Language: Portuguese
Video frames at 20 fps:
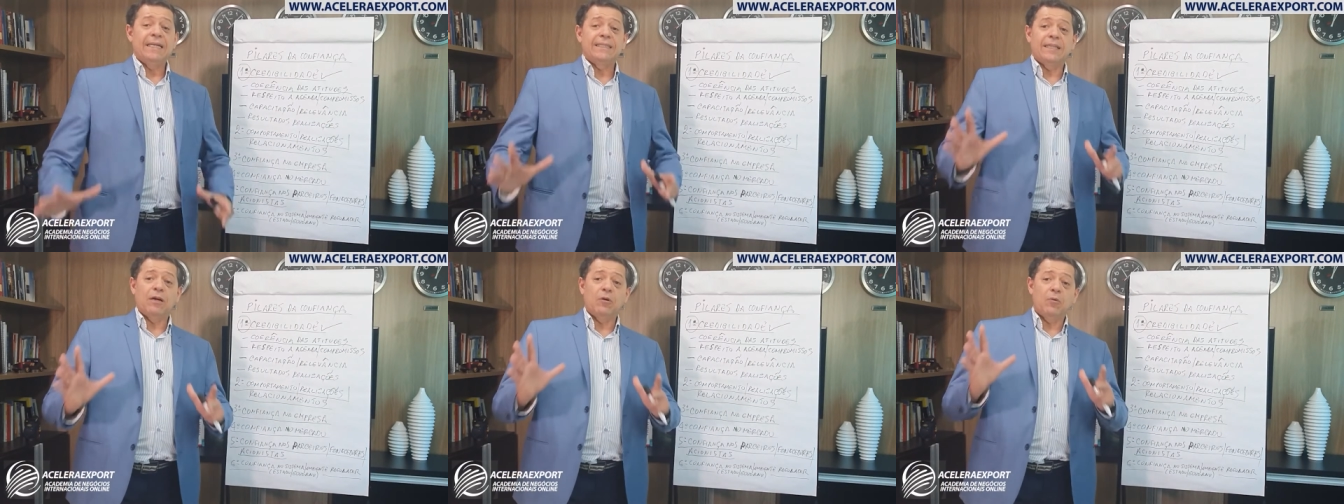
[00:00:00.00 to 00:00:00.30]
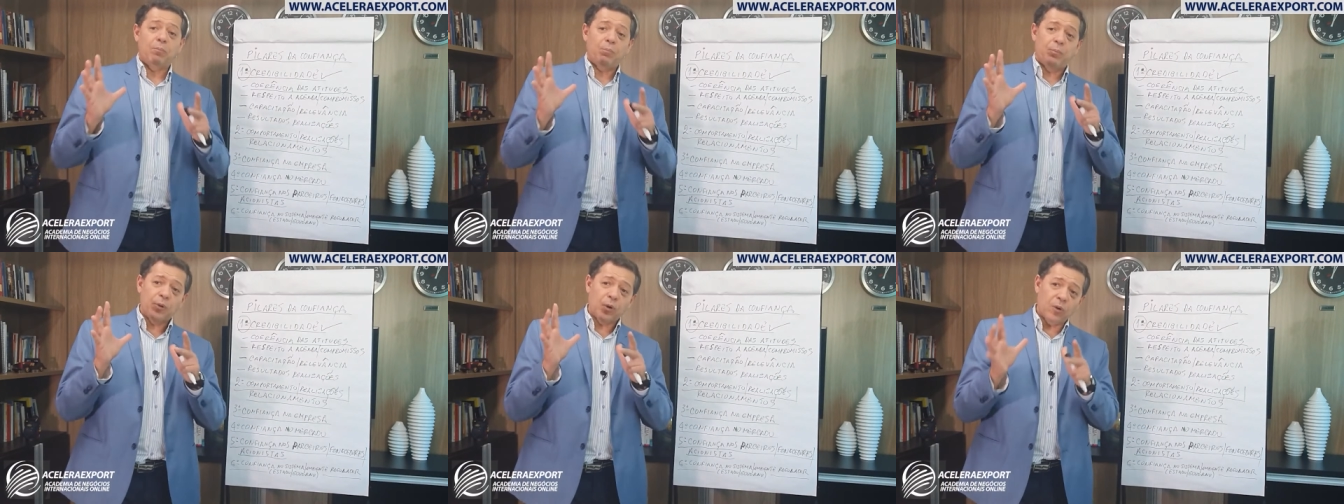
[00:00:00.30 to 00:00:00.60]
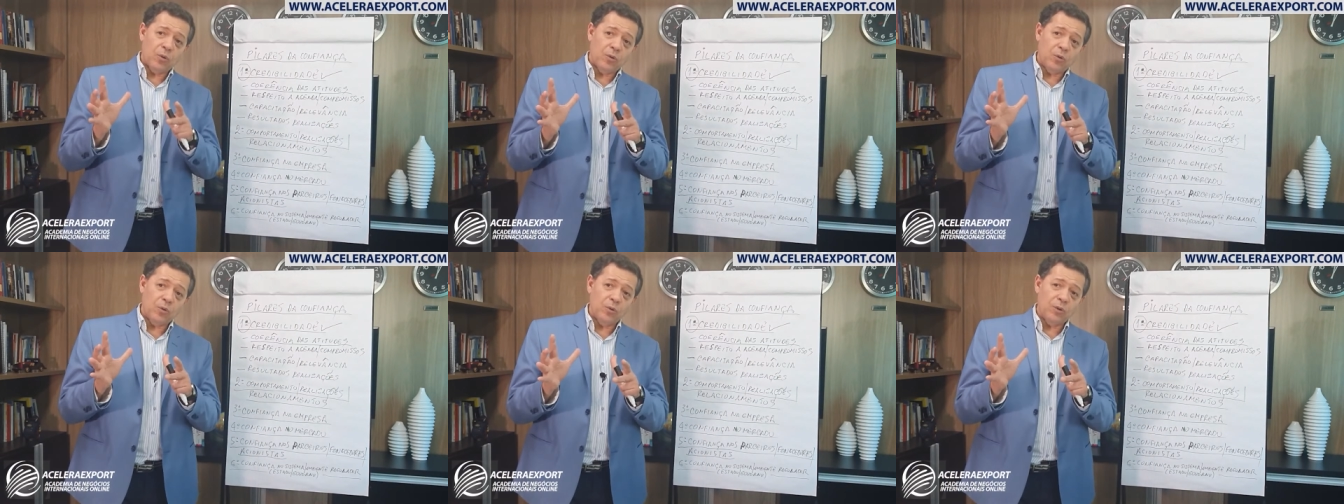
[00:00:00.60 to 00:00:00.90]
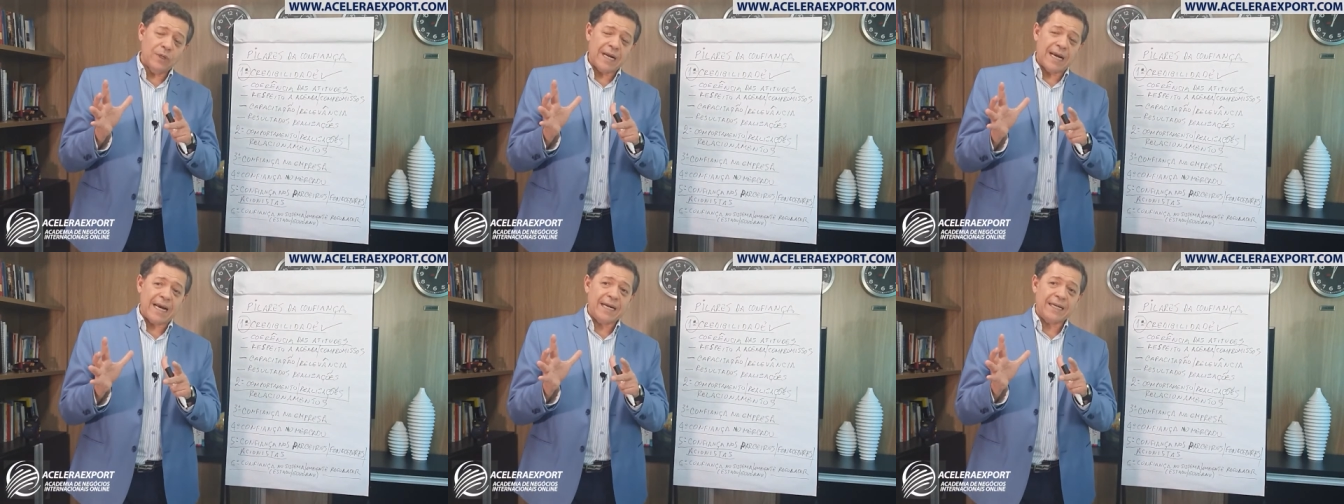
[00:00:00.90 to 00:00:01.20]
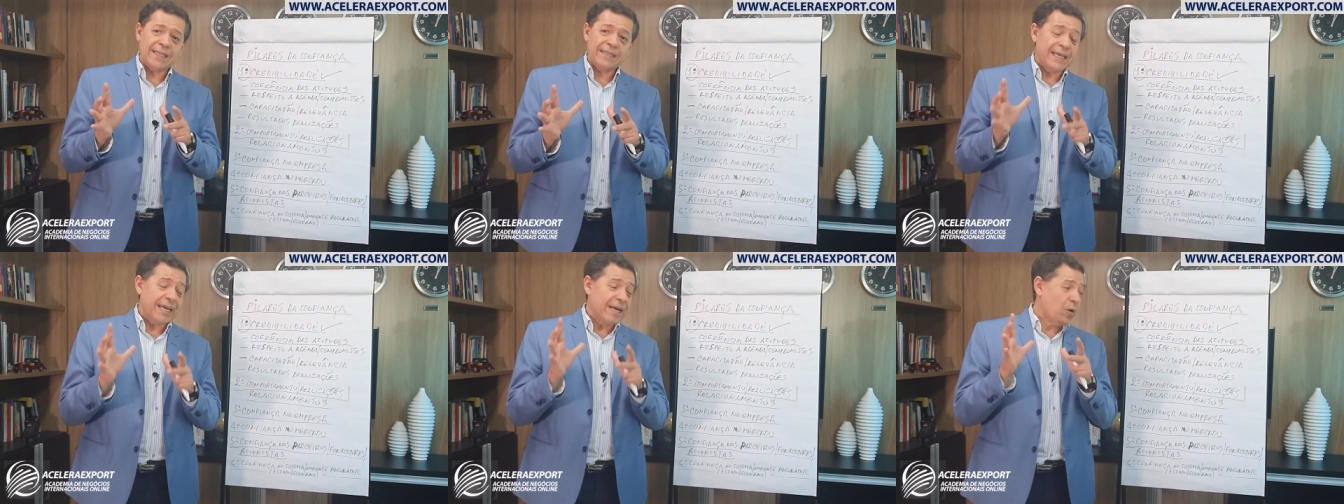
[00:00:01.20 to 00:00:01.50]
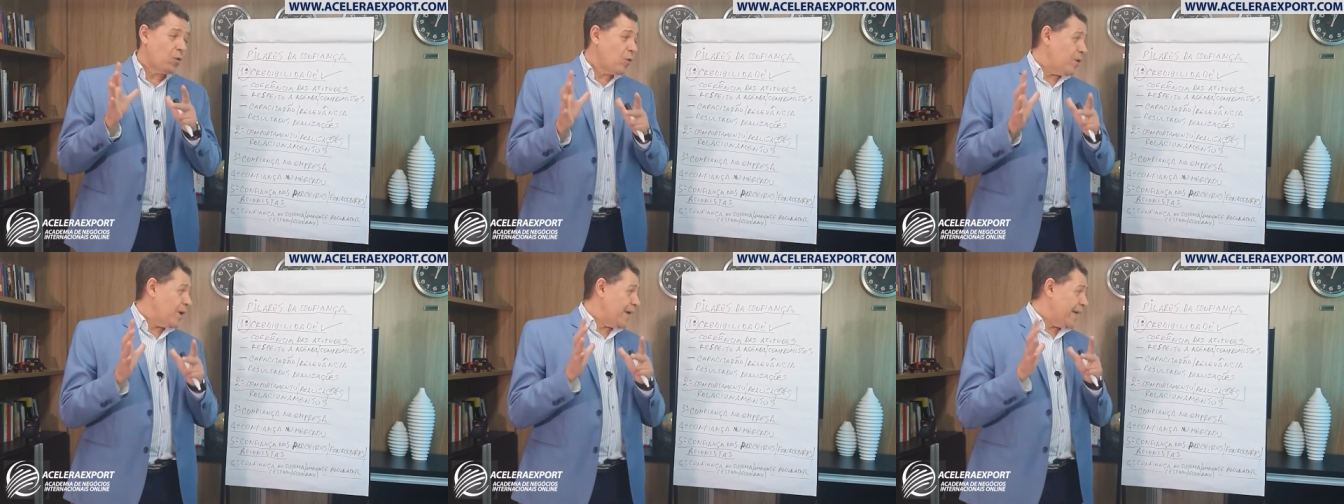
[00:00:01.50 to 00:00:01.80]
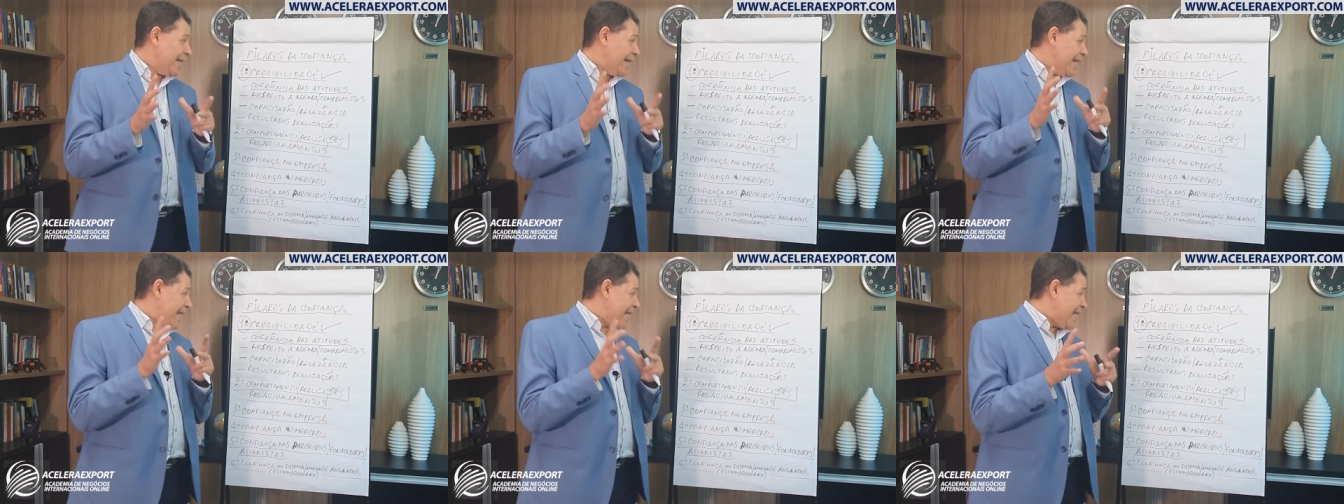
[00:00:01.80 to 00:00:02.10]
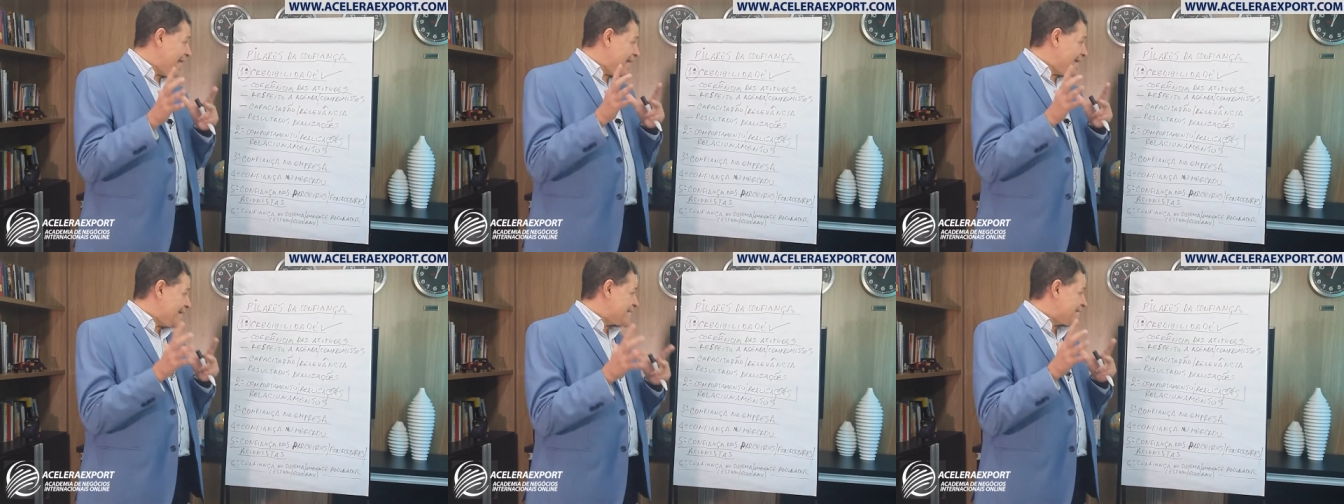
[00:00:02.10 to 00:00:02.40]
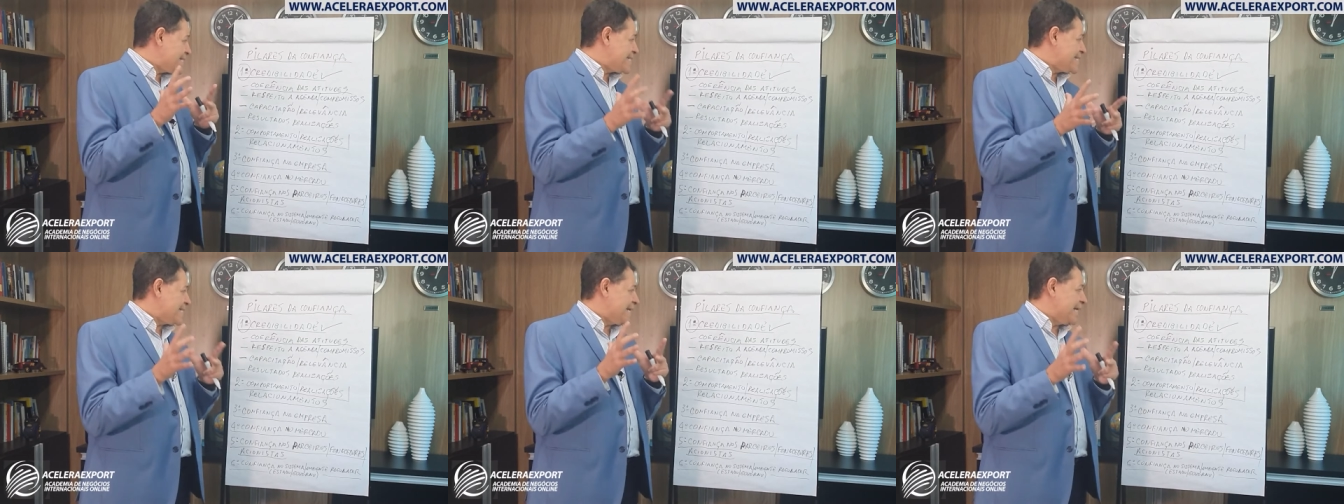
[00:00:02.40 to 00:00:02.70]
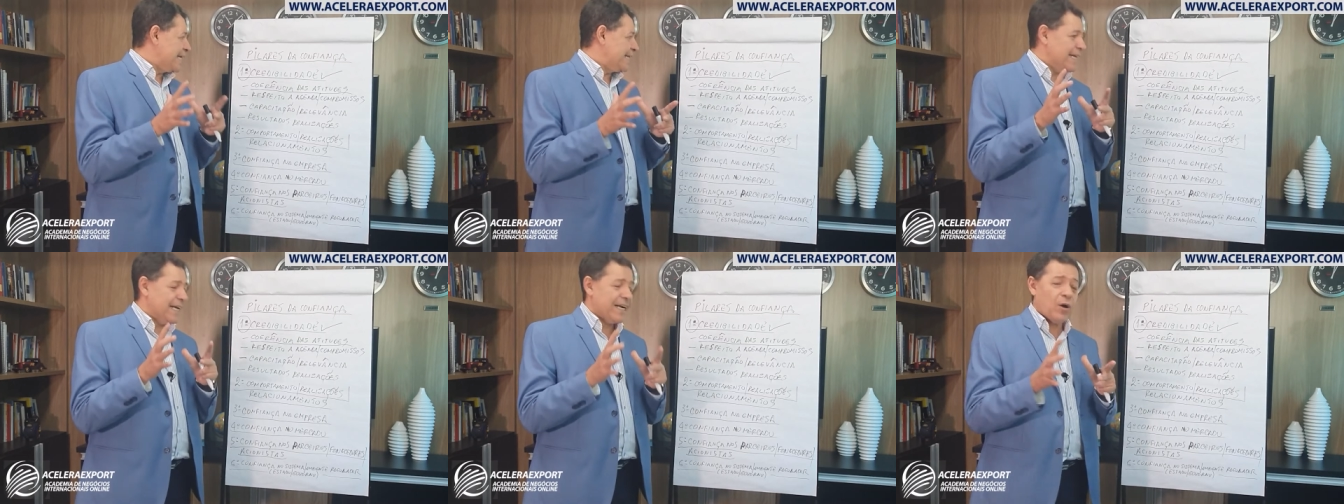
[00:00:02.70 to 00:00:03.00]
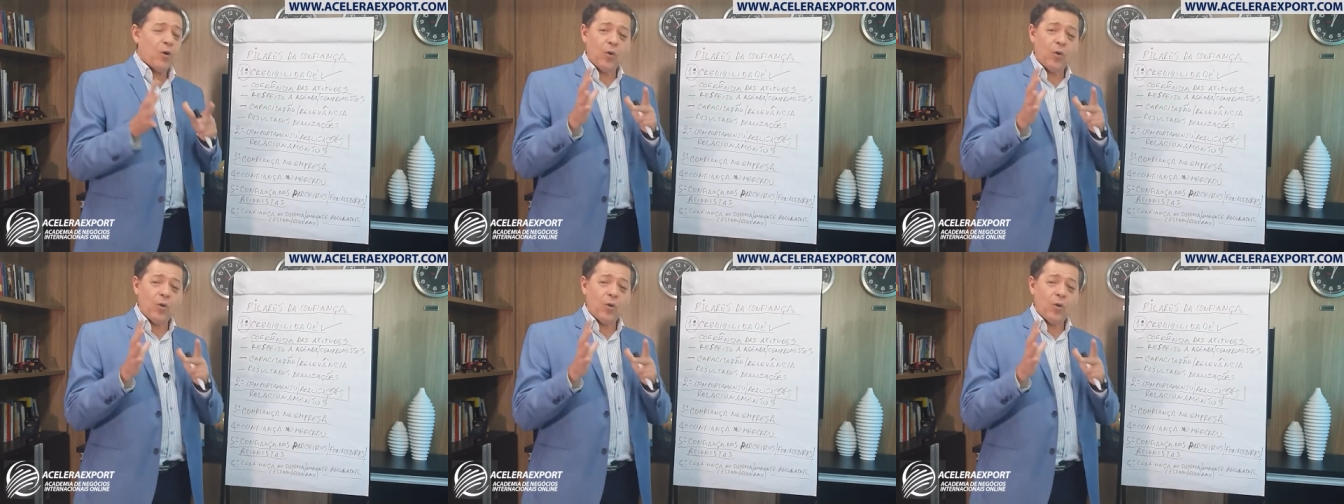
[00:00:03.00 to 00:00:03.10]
Então, procurar ter coerência, né?